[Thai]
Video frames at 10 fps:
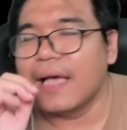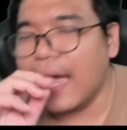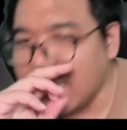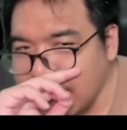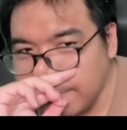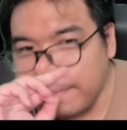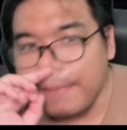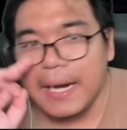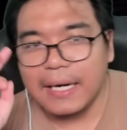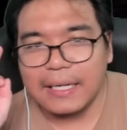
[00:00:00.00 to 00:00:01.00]
อันนี้ประ
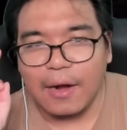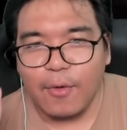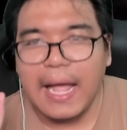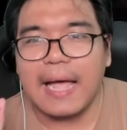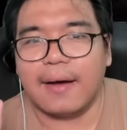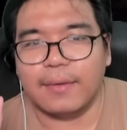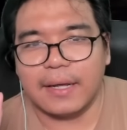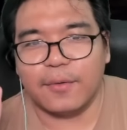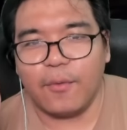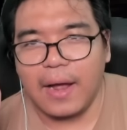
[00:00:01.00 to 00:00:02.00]
เมินคร่าวๆ
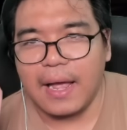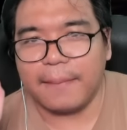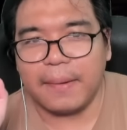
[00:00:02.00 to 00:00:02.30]
นะว่า